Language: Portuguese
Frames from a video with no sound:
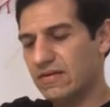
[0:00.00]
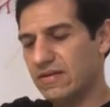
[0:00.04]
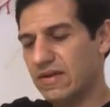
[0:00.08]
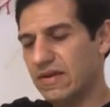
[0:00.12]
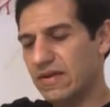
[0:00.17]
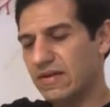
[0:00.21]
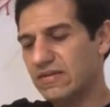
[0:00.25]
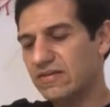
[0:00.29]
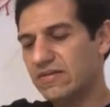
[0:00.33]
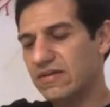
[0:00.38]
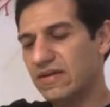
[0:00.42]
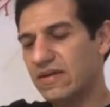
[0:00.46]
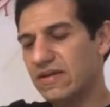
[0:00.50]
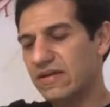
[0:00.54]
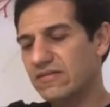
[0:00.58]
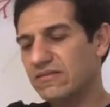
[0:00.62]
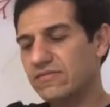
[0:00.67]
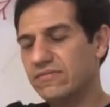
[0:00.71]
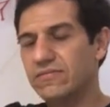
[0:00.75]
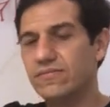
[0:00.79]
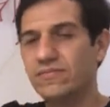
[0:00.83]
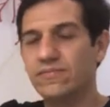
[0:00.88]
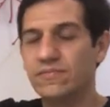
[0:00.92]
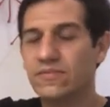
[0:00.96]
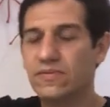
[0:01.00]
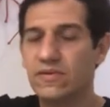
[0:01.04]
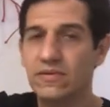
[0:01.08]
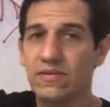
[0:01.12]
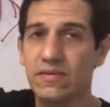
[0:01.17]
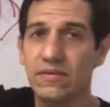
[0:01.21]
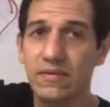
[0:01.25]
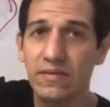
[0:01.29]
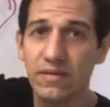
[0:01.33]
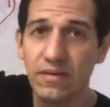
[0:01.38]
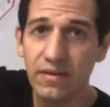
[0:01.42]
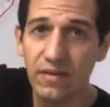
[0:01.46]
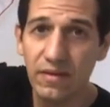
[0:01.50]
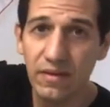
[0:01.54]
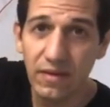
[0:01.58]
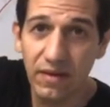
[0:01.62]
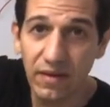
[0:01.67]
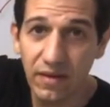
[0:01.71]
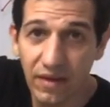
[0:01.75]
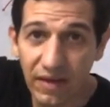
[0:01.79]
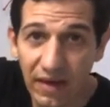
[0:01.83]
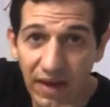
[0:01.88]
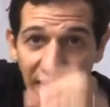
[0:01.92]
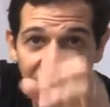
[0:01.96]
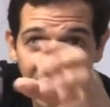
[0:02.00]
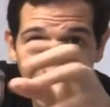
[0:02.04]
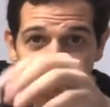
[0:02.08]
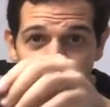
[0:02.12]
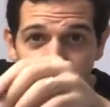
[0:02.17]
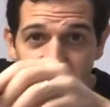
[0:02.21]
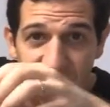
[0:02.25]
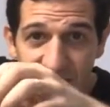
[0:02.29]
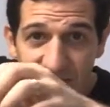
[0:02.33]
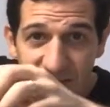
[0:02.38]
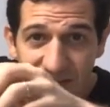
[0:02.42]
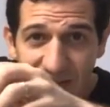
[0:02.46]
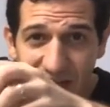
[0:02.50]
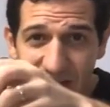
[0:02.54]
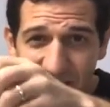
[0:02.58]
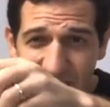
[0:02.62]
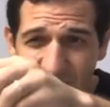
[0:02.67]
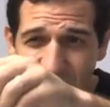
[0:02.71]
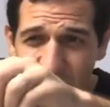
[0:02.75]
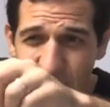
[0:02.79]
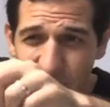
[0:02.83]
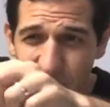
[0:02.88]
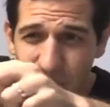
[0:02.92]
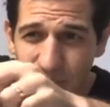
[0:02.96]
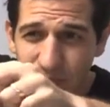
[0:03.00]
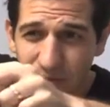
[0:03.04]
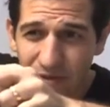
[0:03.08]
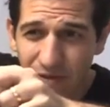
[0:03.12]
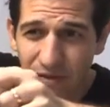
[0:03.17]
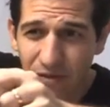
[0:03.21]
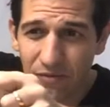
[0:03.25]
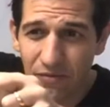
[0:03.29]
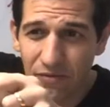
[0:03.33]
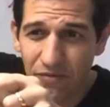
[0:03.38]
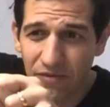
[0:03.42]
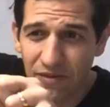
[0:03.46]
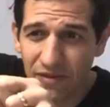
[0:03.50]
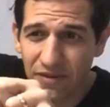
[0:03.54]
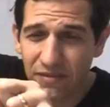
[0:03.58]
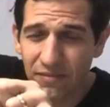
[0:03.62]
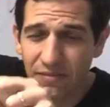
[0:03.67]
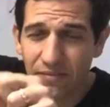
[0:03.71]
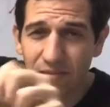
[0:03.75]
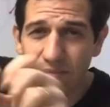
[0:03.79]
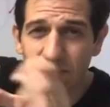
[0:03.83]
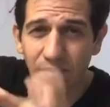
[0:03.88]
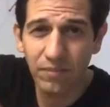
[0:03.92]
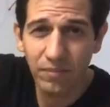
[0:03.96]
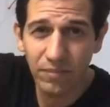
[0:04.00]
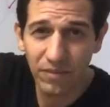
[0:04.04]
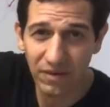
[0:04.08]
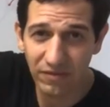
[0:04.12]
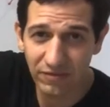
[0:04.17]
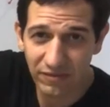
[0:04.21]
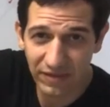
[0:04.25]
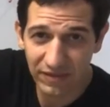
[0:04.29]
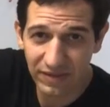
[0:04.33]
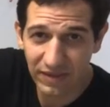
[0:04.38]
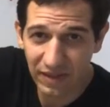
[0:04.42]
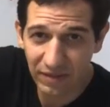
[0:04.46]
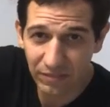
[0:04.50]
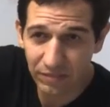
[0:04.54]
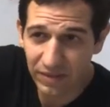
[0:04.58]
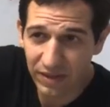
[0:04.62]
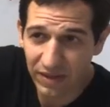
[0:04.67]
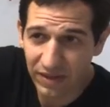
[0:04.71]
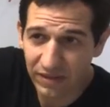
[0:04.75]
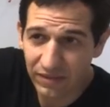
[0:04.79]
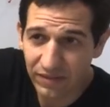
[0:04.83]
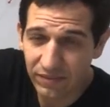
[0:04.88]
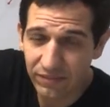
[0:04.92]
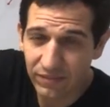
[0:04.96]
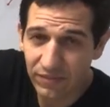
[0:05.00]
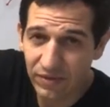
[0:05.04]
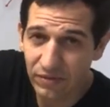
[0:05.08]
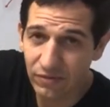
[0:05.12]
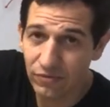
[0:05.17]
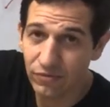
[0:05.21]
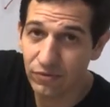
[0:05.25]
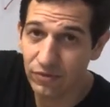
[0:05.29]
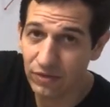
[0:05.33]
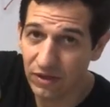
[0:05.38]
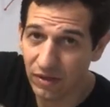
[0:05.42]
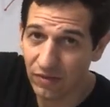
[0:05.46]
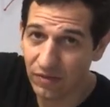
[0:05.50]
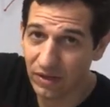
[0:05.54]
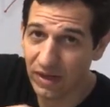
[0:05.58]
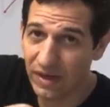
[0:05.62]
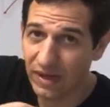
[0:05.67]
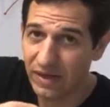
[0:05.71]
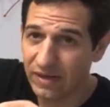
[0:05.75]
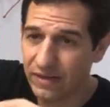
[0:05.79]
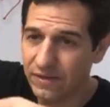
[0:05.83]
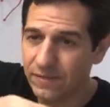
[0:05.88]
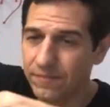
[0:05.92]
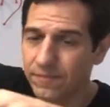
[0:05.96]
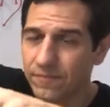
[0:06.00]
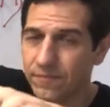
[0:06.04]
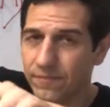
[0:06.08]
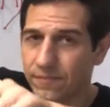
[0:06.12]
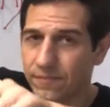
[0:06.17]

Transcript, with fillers: rachado. Garante que Tata rachou até o fim, para vedar bem e furar o lacre.